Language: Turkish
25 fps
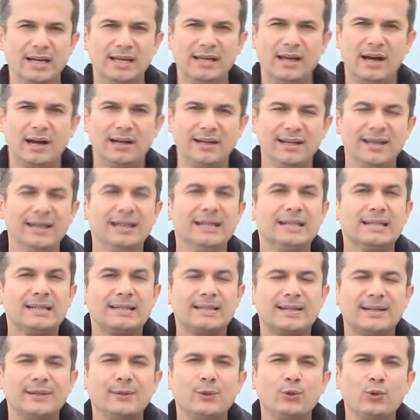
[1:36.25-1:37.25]
yani
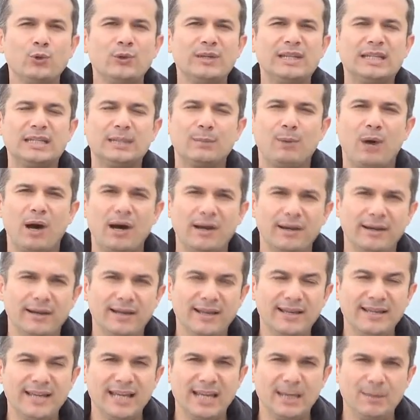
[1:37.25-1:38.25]
salı günü
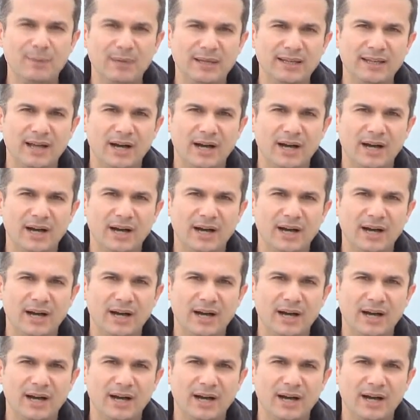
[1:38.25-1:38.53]
itibariyle yeni bir